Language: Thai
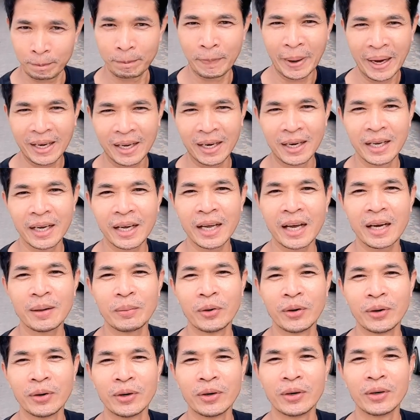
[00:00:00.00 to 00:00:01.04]
ไปกันเลยครับ
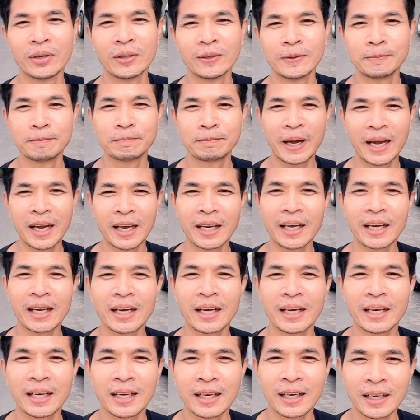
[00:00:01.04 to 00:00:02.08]
ผมไปกันเลยค
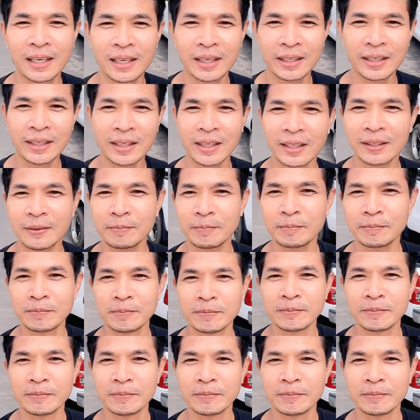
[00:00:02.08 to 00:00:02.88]
รับ